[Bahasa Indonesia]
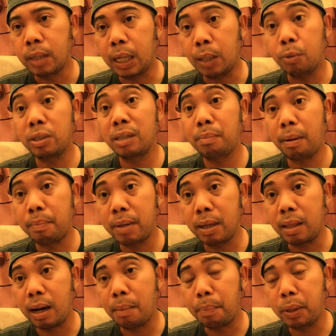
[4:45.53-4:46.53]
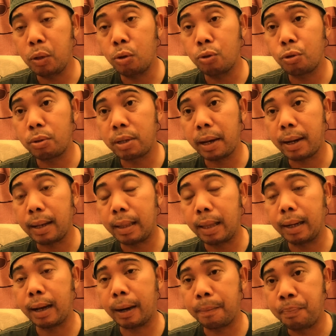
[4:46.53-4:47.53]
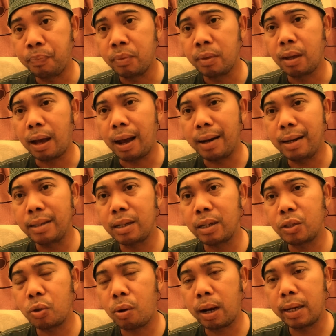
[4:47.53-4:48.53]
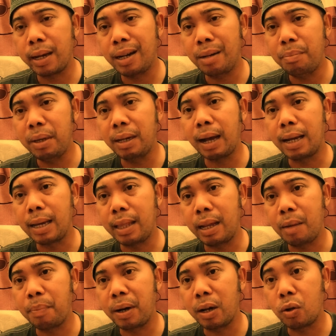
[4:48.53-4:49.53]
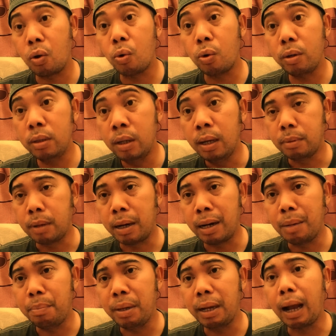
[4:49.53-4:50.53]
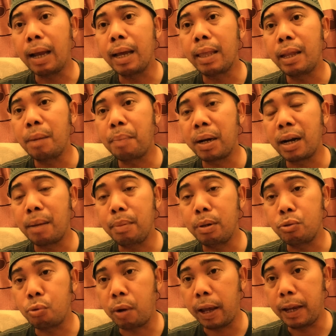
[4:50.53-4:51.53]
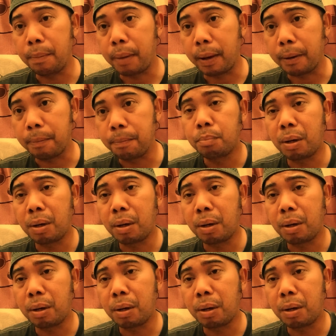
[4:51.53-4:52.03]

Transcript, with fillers: Itu sebabnya dalam video short saya katakan, ada seseorang yang lebih kaya daripada Korun dan lebih kaya daripada Nabi Sulaiman.